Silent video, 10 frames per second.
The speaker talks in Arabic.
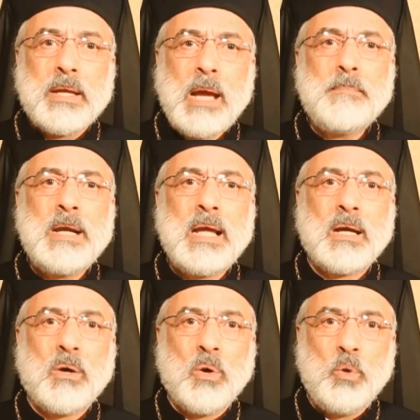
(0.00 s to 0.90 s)
يملأ
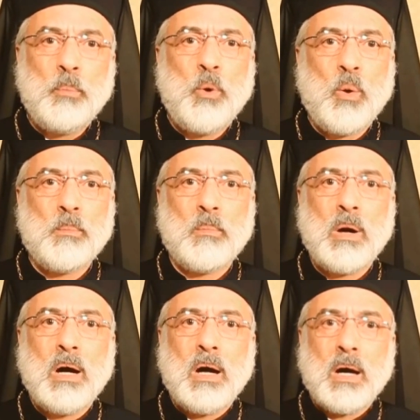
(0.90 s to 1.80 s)
قلوبهم
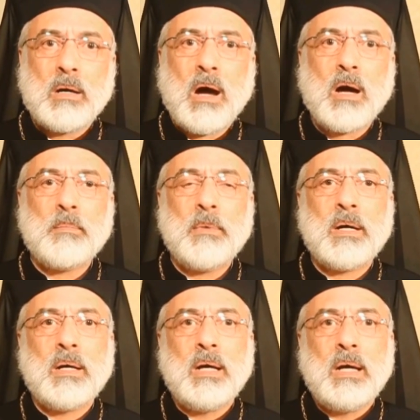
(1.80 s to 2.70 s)
رغم
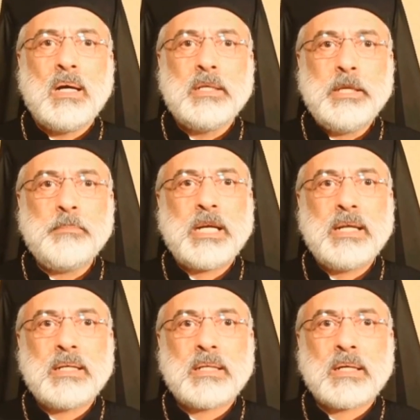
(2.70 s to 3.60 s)

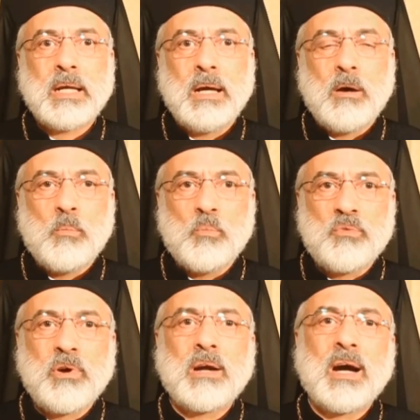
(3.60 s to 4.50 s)
يمكن
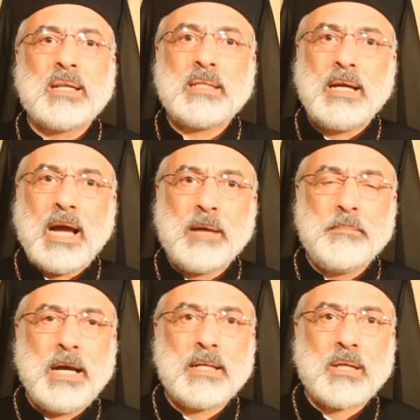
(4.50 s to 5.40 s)
مفارقة
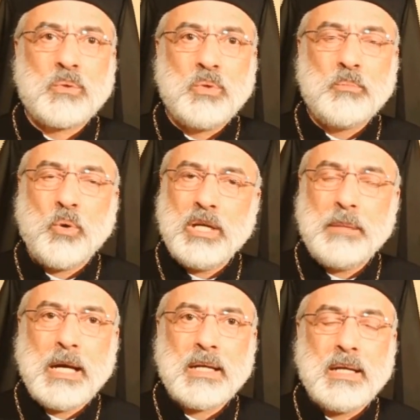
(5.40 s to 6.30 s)
الأحباء تكون
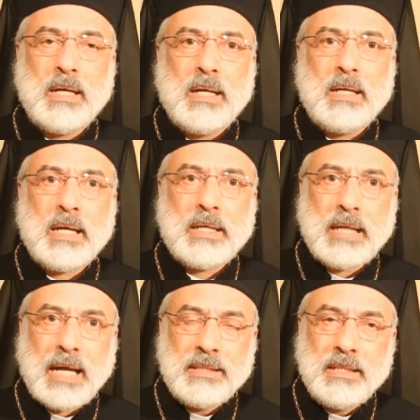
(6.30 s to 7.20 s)
مؤلمة لكن
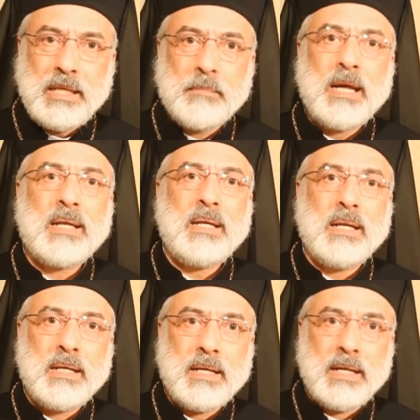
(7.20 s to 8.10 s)
عندي إيمان
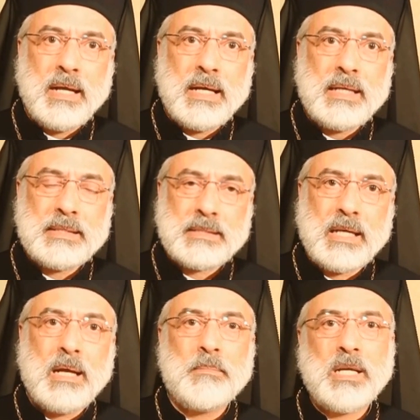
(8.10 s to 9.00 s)
إن إله
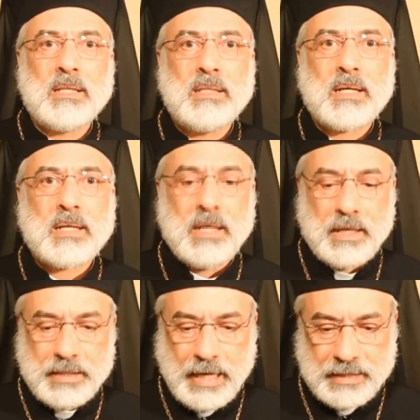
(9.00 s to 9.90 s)
السلام يقدر
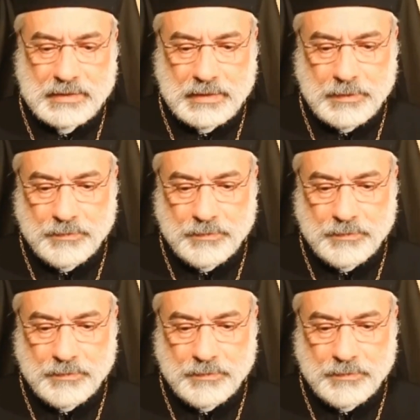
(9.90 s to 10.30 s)
يعزي